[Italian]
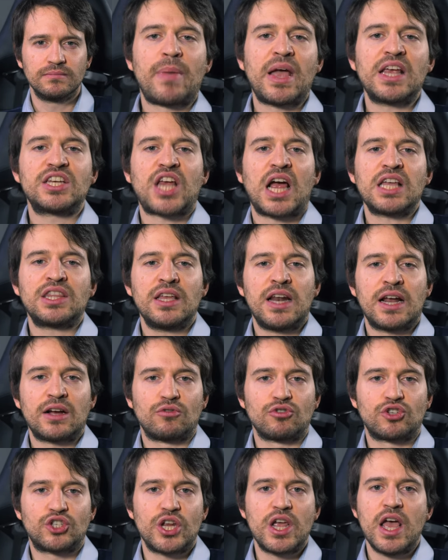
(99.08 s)
Pensatela
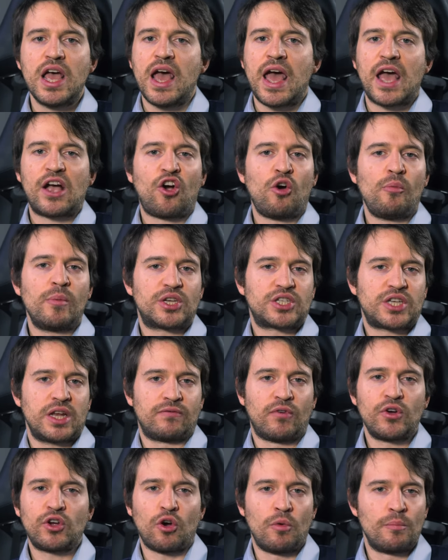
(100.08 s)
così, è come se
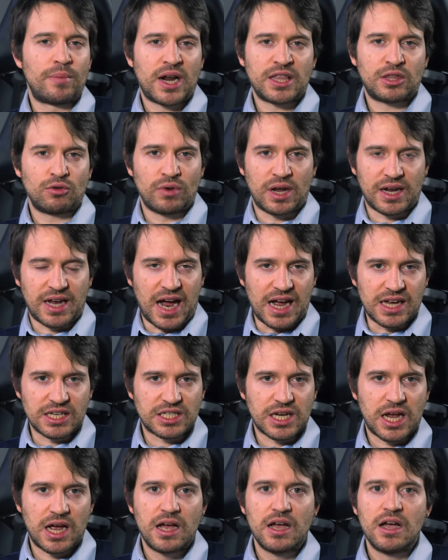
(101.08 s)
voi comprate una
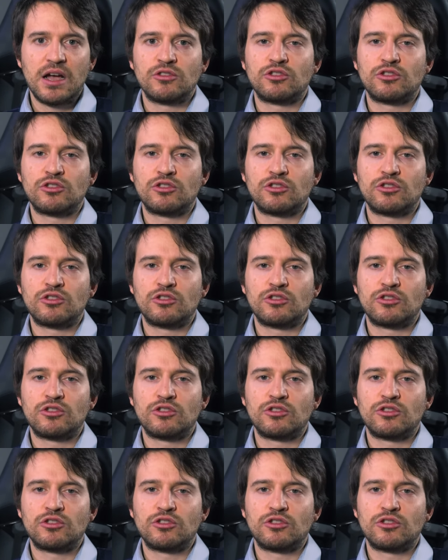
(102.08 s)
casa,